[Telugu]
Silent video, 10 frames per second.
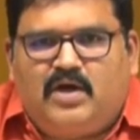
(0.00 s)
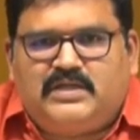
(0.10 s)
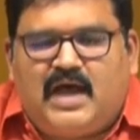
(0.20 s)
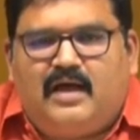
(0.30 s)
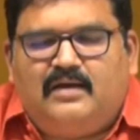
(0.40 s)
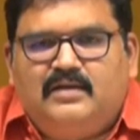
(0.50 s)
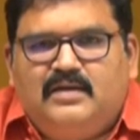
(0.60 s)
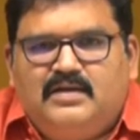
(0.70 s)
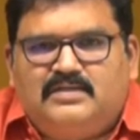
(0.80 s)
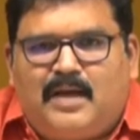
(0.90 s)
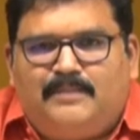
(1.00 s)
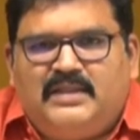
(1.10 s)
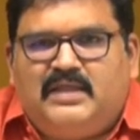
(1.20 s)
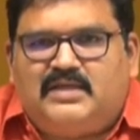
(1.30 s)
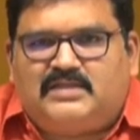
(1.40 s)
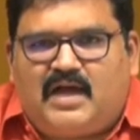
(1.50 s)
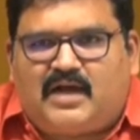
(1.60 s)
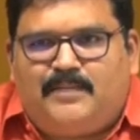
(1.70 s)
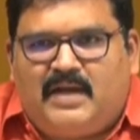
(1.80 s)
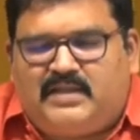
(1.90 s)
ఈ రోజున సంబంధిత
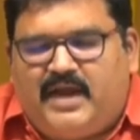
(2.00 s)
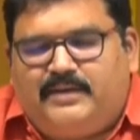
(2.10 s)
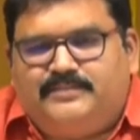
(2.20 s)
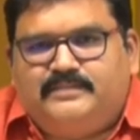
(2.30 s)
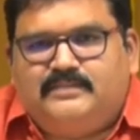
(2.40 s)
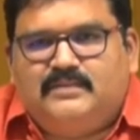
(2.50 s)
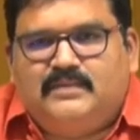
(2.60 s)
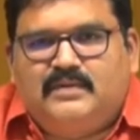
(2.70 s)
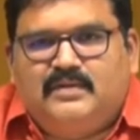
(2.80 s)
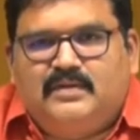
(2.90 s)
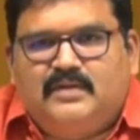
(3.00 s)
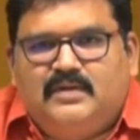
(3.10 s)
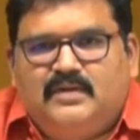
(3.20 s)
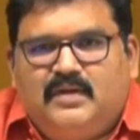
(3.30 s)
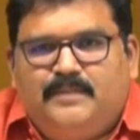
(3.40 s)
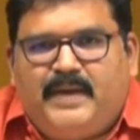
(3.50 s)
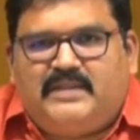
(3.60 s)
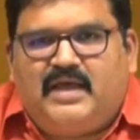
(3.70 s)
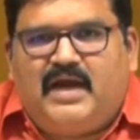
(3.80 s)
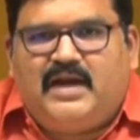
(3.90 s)
శాఖ మంత్రి
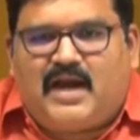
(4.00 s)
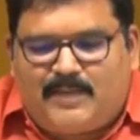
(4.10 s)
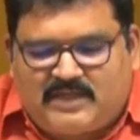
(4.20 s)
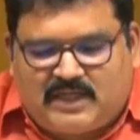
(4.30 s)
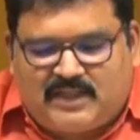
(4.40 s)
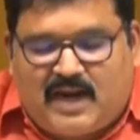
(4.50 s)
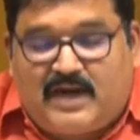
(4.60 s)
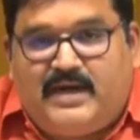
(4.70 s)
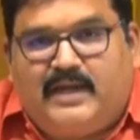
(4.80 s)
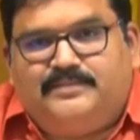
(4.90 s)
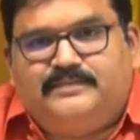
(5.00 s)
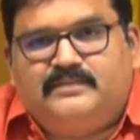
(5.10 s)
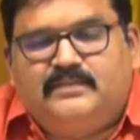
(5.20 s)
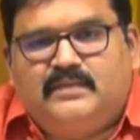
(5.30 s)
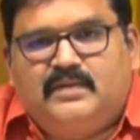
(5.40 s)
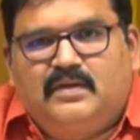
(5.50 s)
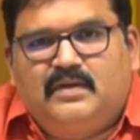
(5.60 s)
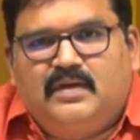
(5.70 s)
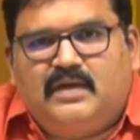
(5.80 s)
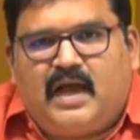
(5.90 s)
పెద్దిరెడ్డి రామచంద్రారెడ్డి
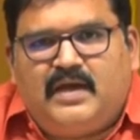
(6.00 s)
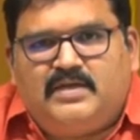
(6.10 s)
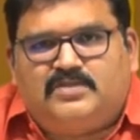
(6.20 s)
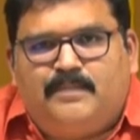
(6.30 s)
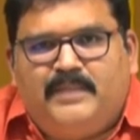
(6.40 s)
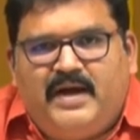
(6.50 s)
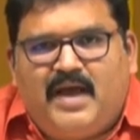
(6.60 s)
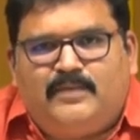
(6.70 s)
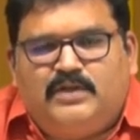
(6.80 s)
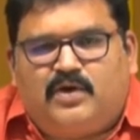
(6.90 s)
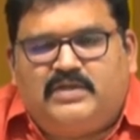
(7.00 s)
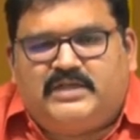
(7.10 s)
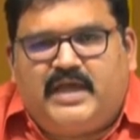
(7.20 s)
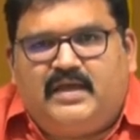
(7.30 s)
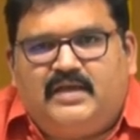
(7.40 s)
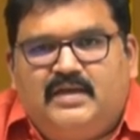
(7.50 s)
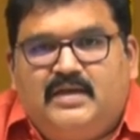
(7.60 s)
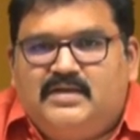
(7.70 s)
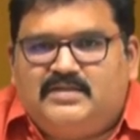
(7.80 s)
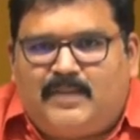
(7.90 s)
కనీసం మీడియా ముందుకొచ్చి
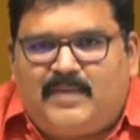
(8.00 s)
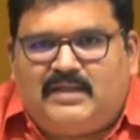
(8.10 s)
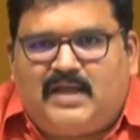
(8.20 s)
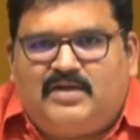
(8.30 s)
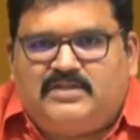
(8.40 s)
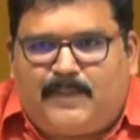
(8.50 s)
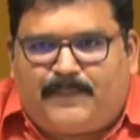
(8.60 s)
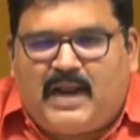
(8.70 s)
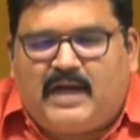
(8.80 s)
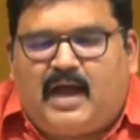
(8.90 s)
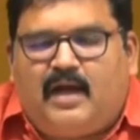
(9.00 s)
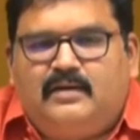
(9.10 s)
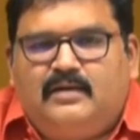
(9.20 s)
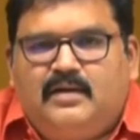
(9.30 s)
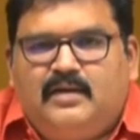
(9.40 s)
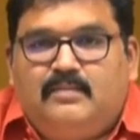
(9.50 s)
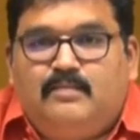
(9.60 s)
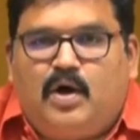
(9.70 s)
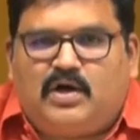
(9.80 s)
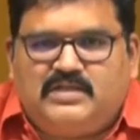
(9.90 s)
సమాధానం చెప్పలేక
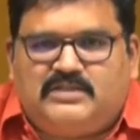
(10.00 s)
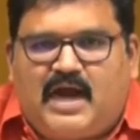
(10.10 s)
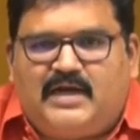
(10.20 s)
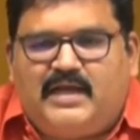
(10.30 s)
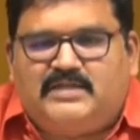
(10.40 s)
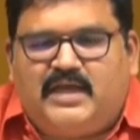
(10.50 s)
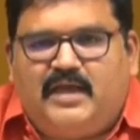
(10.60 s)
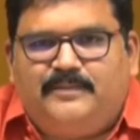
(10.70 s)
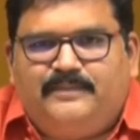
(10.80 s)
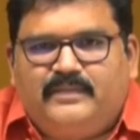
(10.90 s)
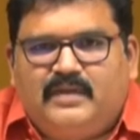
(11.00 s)
ముఖం చాటేసి